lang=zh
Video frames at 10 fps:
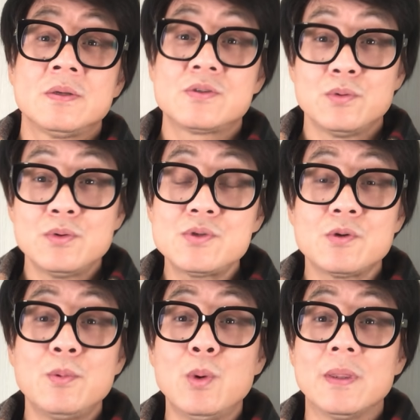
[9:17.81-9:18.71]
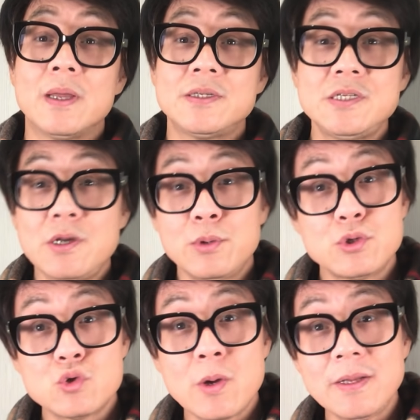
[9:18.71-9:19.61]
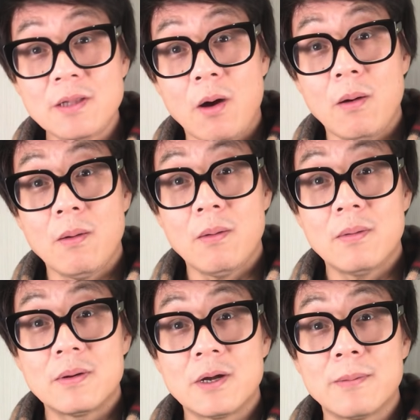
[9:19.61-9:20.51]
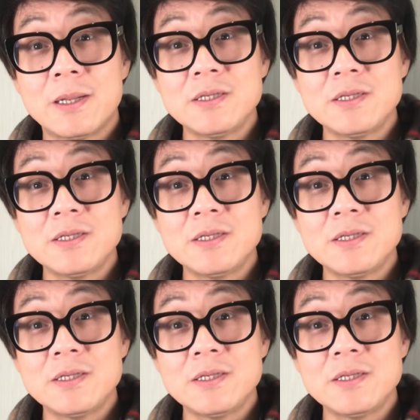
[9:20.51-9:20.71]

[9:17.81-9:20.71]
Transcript: 走路是走不稳的，经常会摔倒，知道吧？